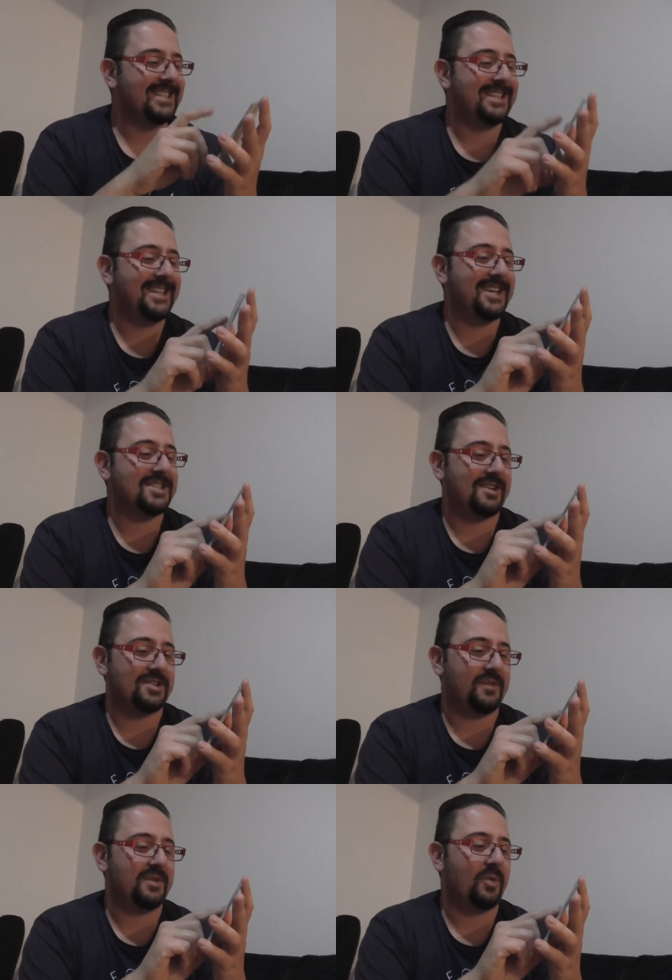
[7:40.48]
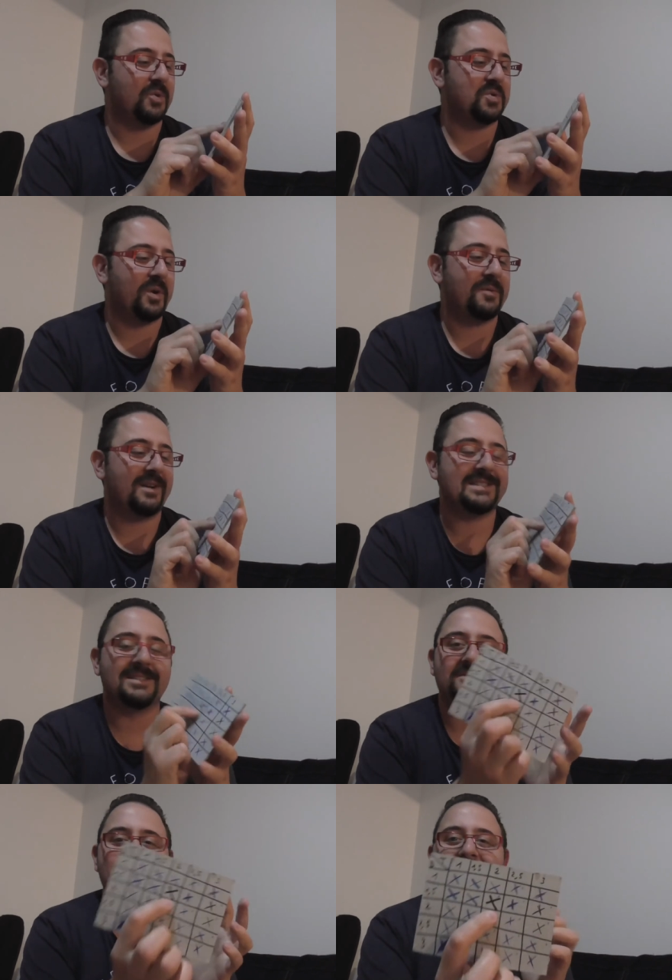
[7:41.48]
c'est cette cage d'ailleurs. J'ai fait une grosse croix noire,
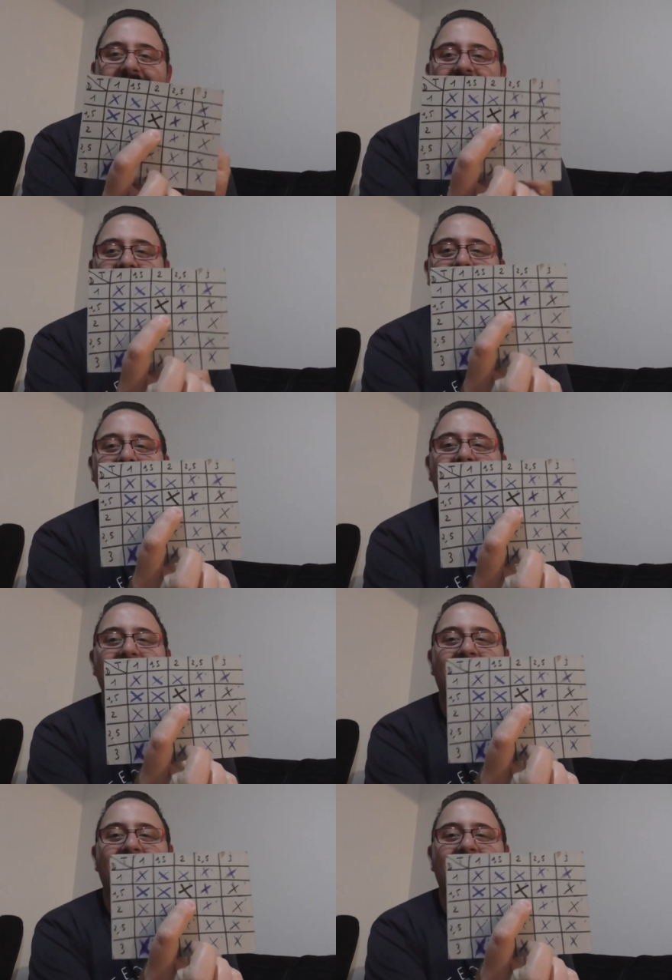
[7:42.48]
c'est une 1-5-2.